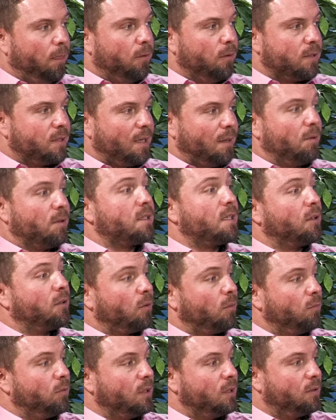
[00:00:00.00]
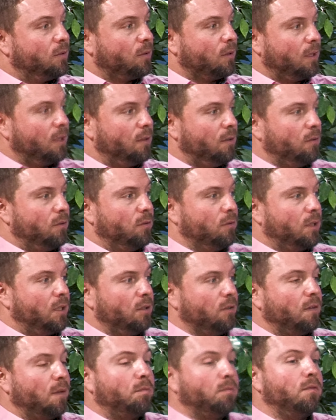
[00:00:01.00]
cybersecurity Monitoring, le
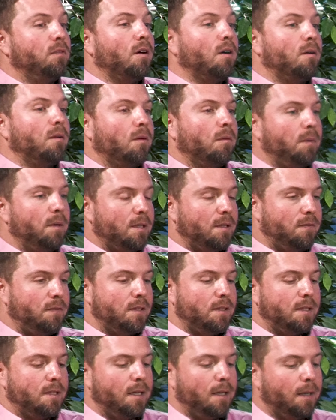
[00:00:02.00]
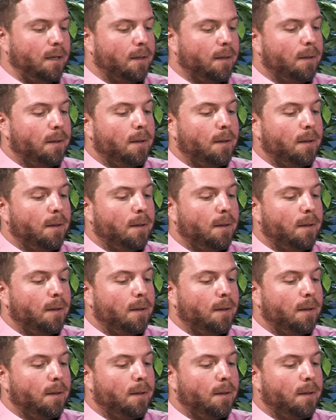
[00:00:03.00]
client va pouvoir en bénéficier